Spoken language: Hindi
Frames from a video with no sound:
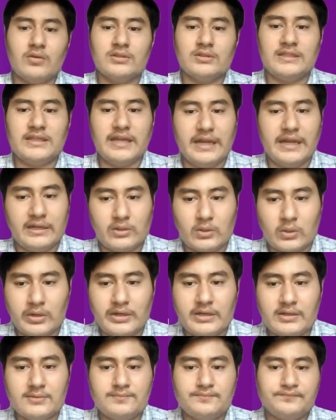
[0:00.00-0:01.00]
ऑन दी
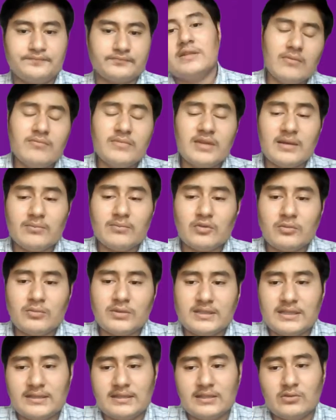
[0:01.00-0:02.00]
एंड्रॉयड अब मैं आपको
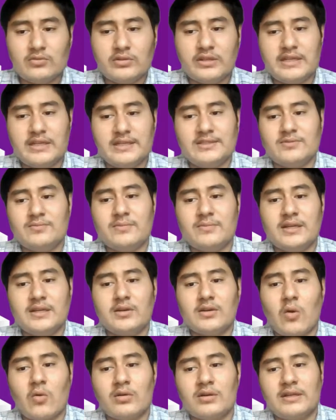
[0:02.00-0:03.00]
बताता हूँ कि इसमें
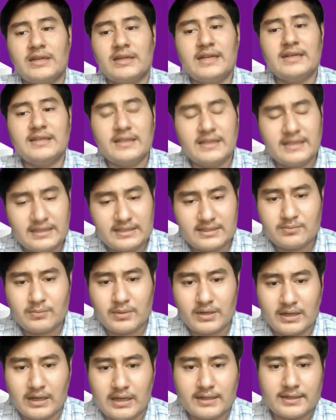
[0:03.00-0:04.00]
कॉन्टेंट किस
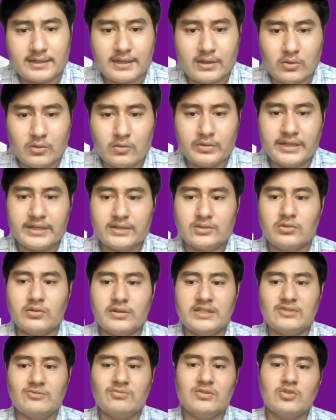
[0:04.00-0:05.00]
प्रकार के होंगे
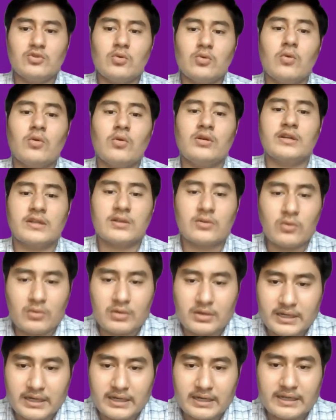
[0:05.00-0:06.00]
तो इसमें जो ओल्डर
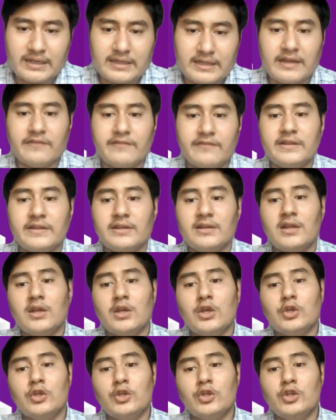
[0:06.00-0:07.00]
कॉन्टेंट है या फिर
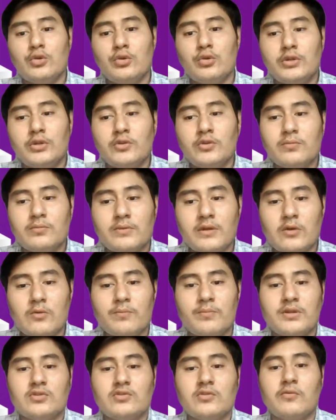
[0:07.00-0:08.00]
यूट्यूब के
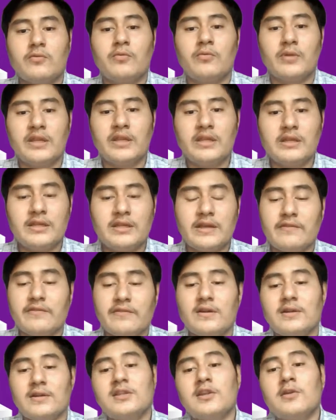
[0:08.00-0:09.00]
ऊपर जो फ्री या
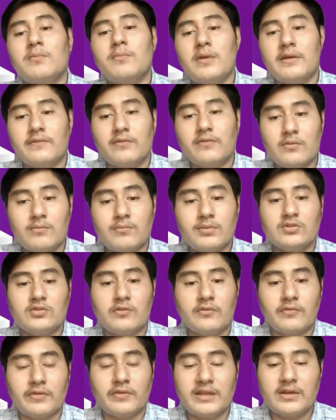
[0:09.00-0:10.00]
फिर अदर प्लेटफॉर्म पर
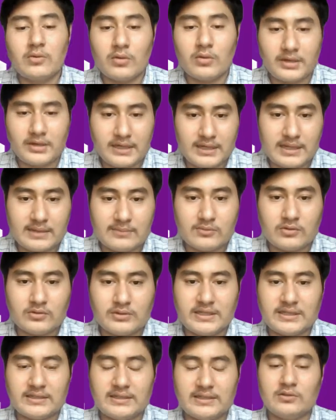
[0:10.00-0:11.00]
जो फ्री कंटेंट आपको
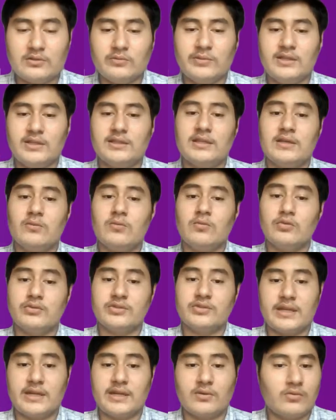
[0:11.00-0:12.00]
देखने को मिलते हैं वो
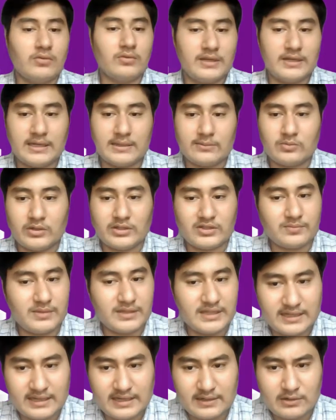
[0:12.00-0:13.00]
सारे कंटेंट आपको
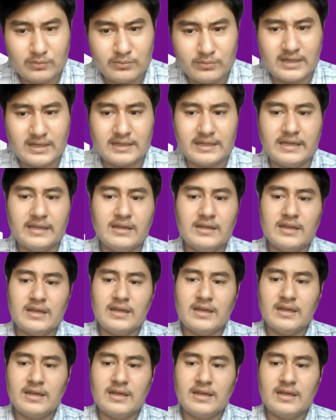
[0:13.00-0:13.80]
इसमें देखने को मिलेंगे